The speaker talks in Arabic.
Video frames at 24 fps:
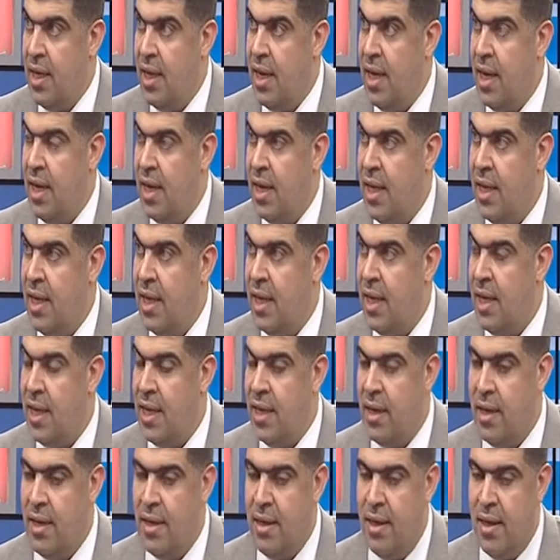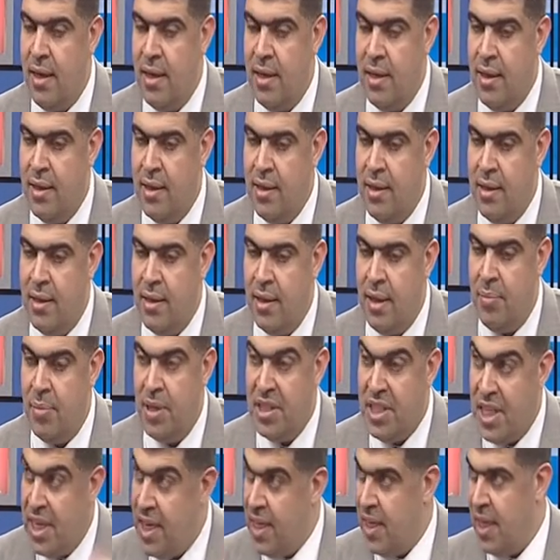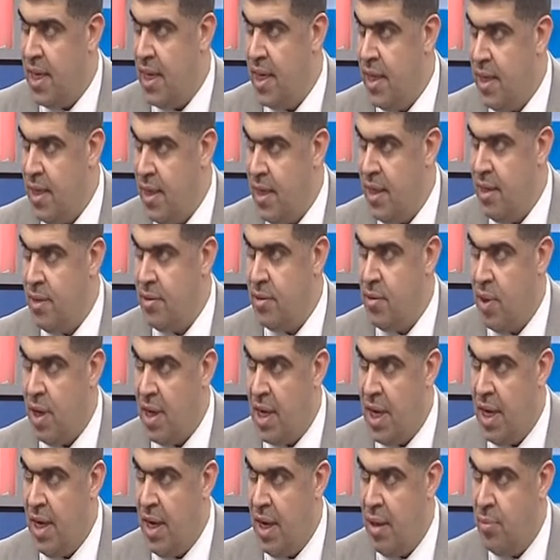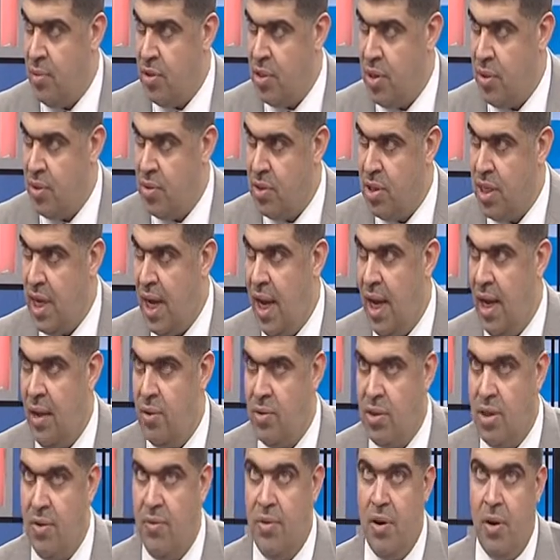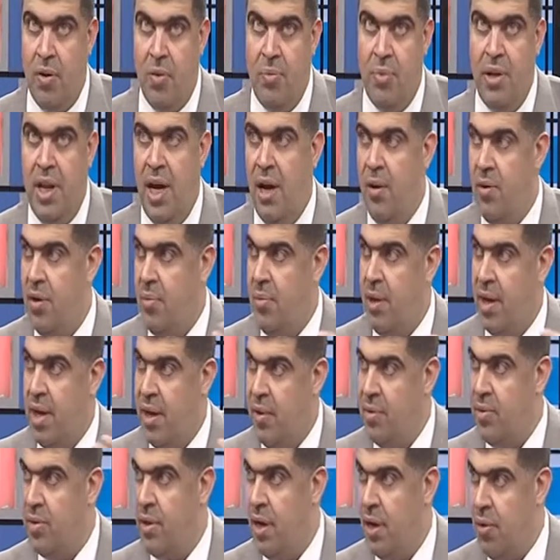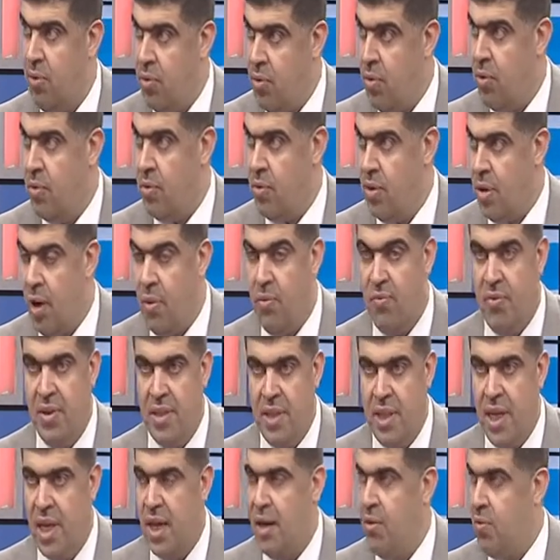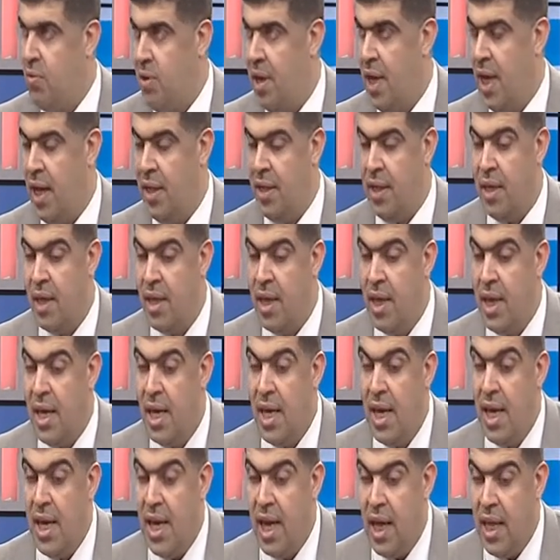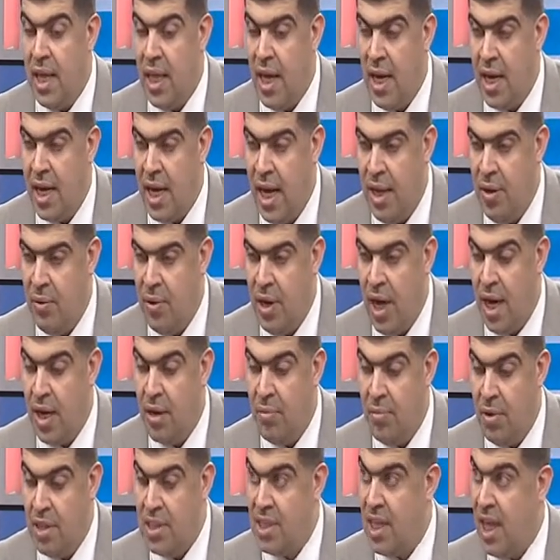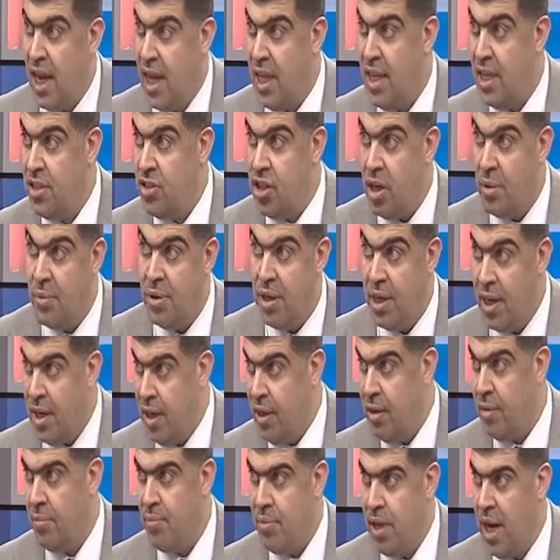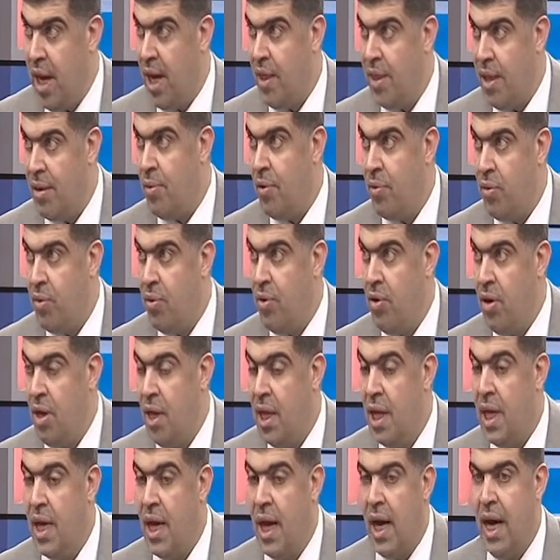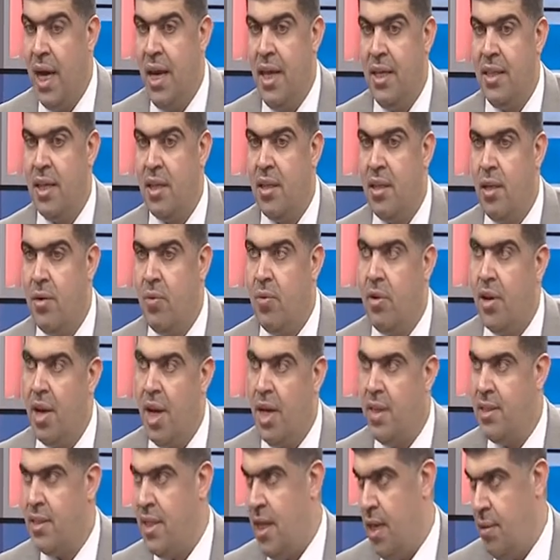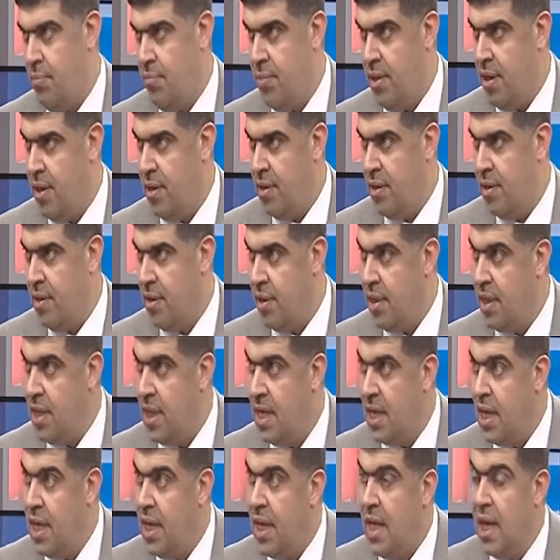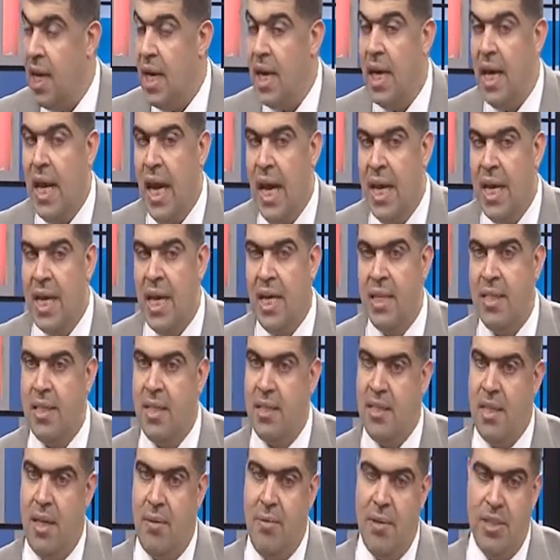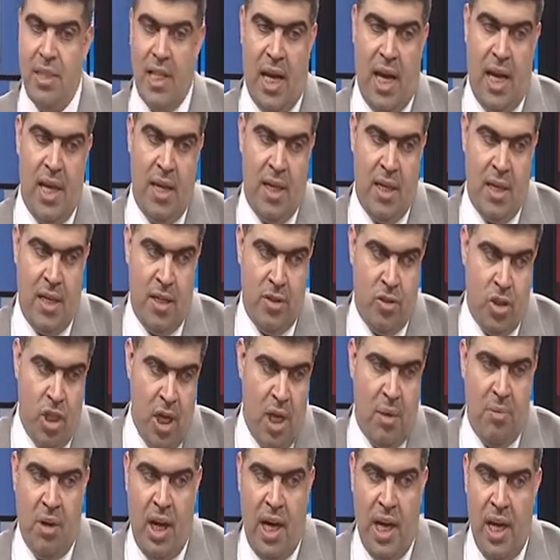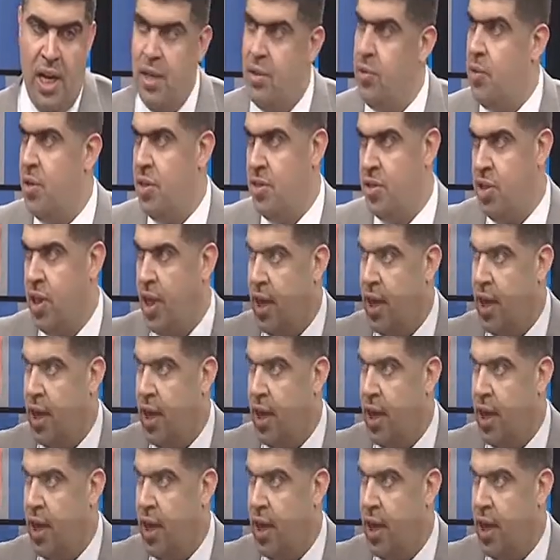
آه، المدينة سواء كان على مستوى السياحة أو السفر أو البناء أو العمارة أو, أو كل كل أو فندق أو كل هذه نعم. إذا كان هناك مصلحة للجميع بهذا الموضوع أنا أعتقد الكل راح تساهم بها لا نخصص المصلحة لجهة معينة دون الجهة